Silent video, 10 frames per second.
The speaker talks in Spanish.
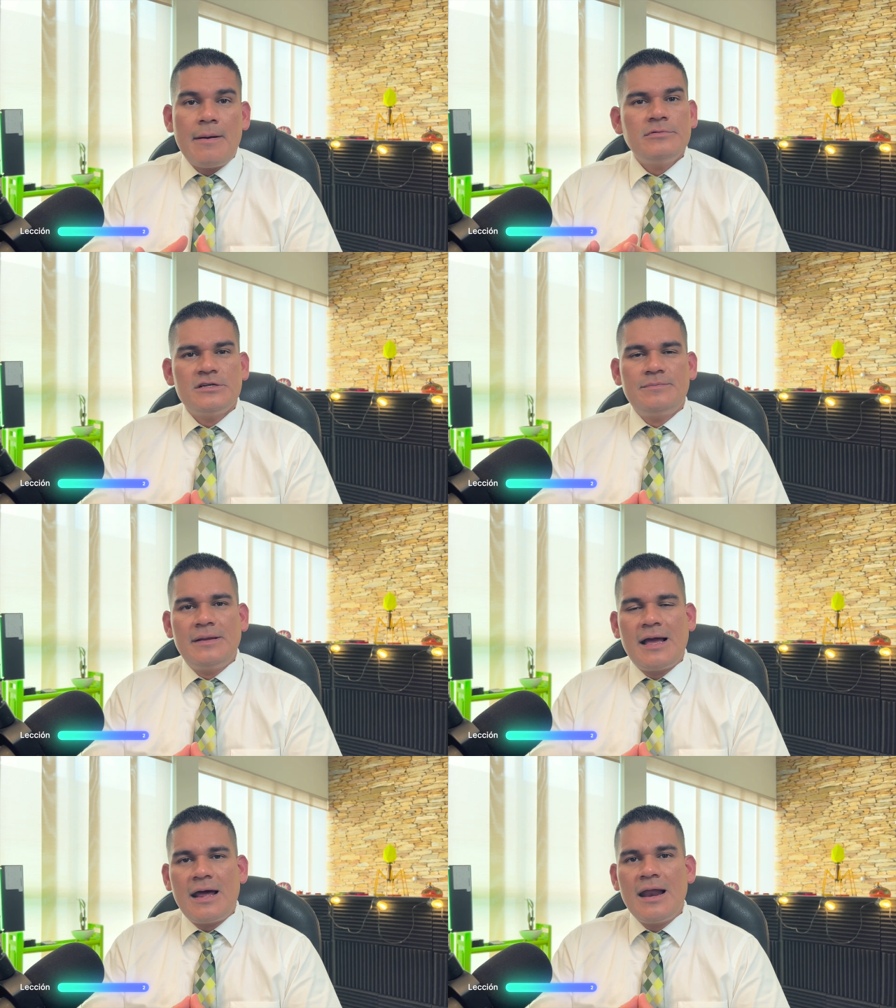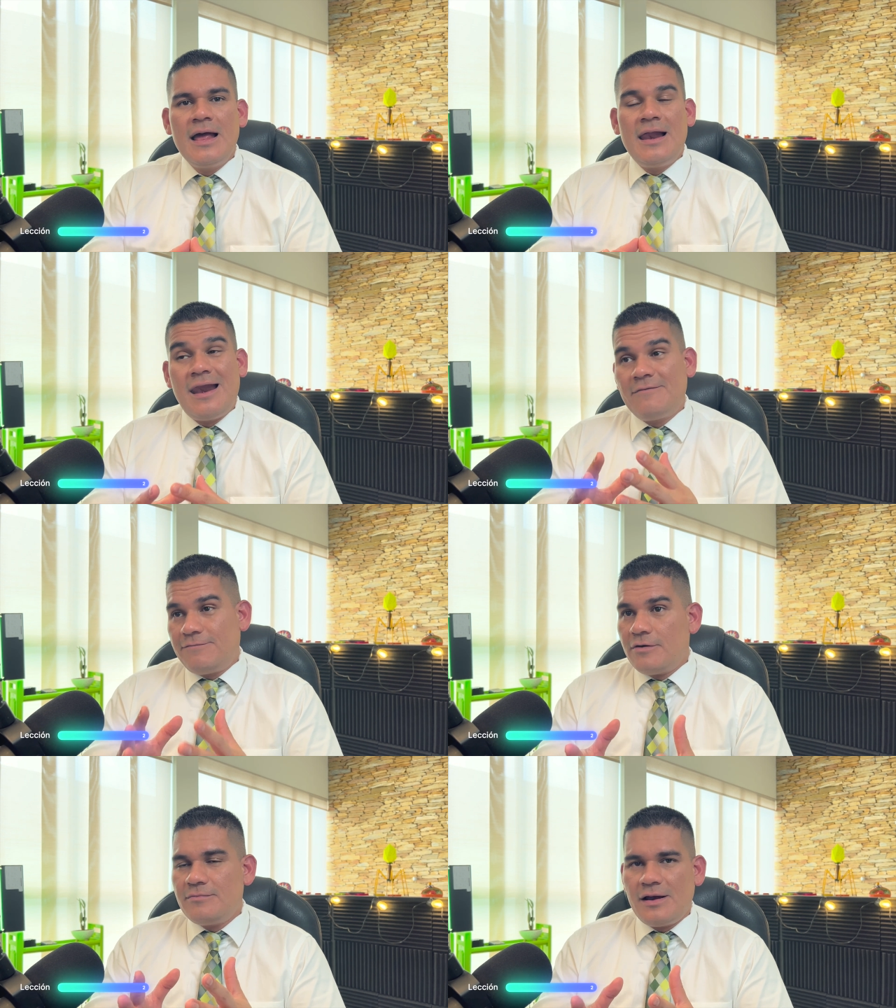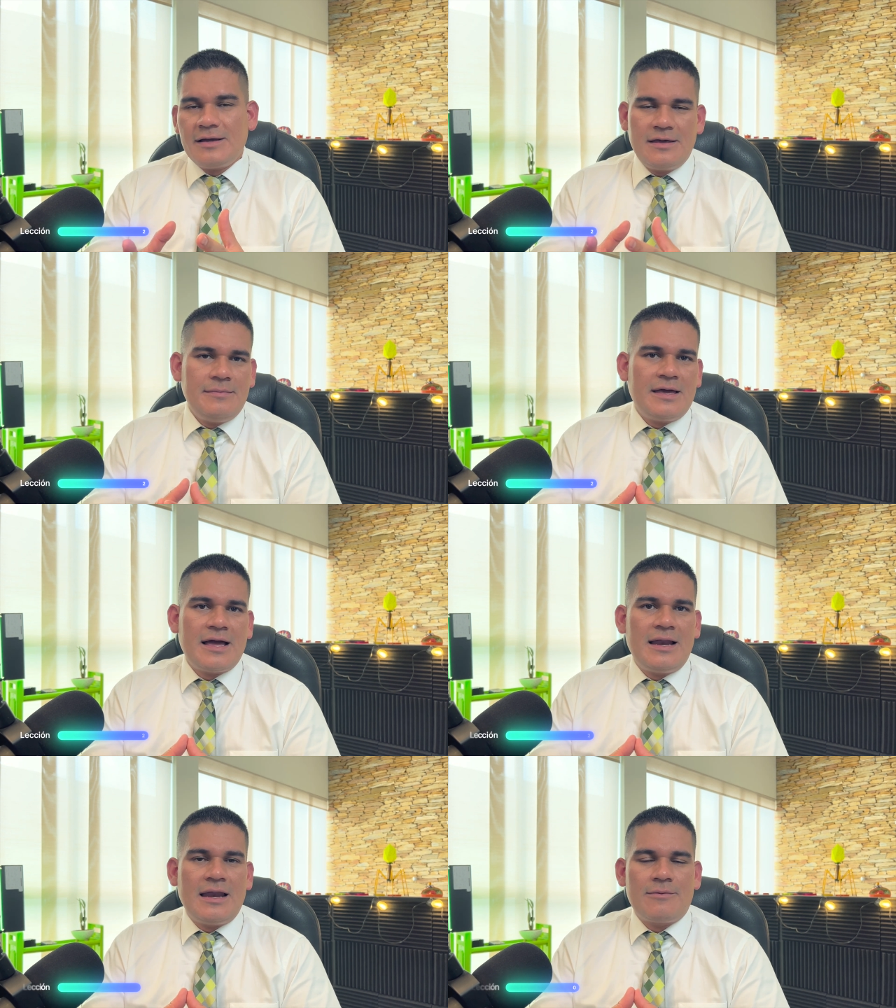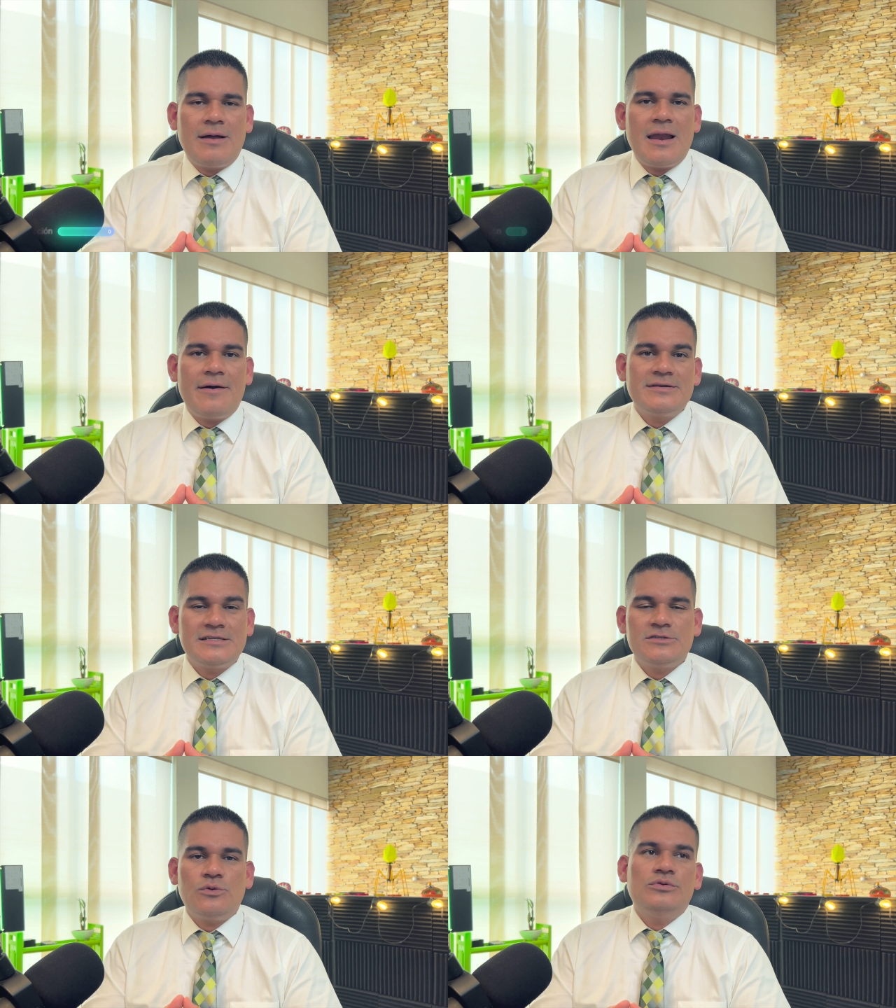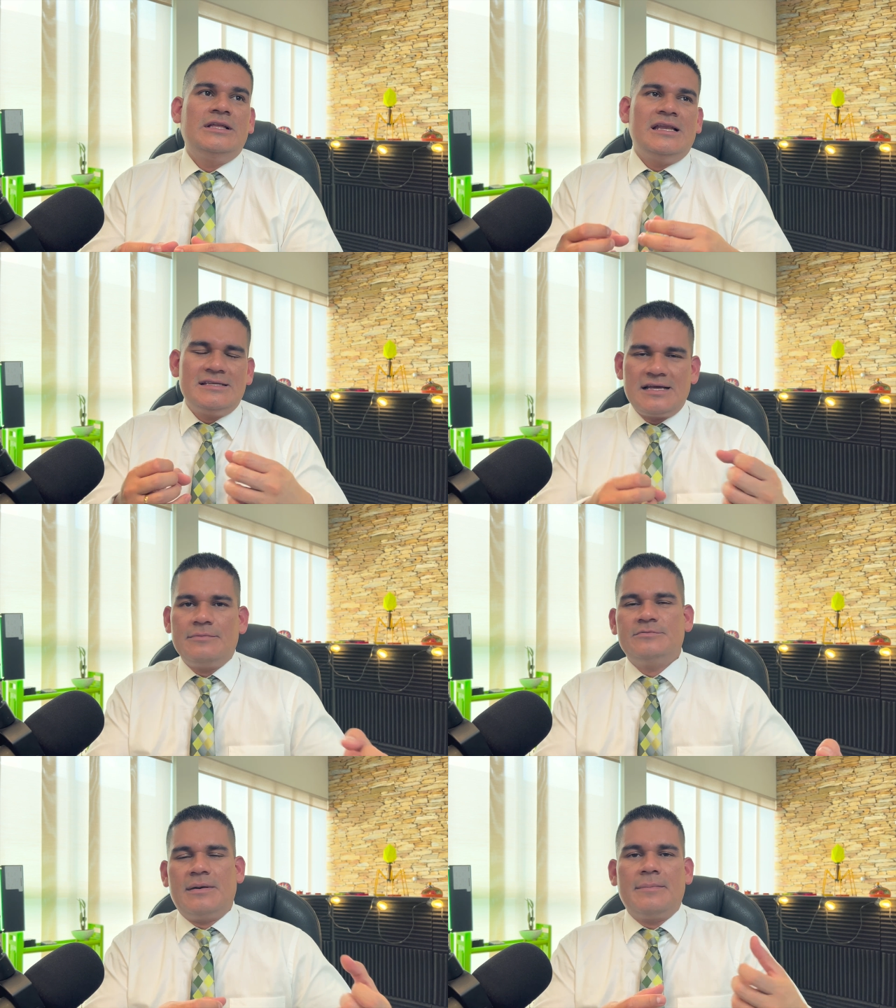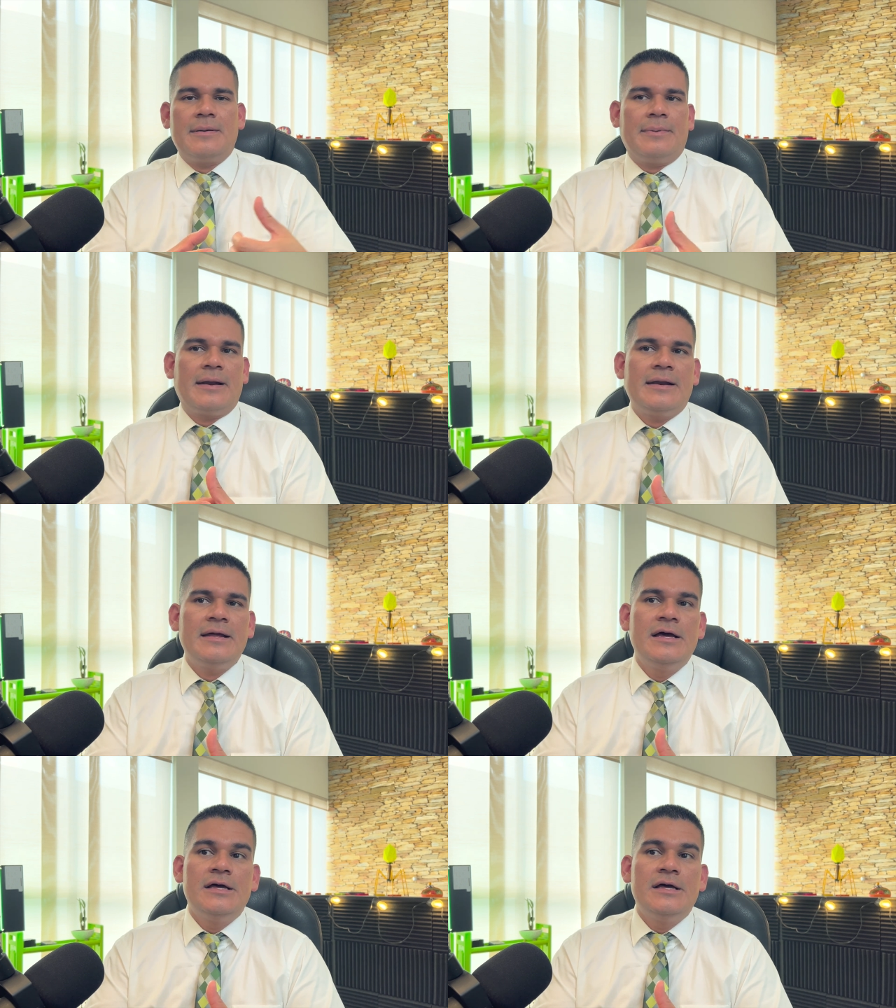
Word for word: Vamos a explicar la fórmula química en la cual a veces utilizamos para preparar,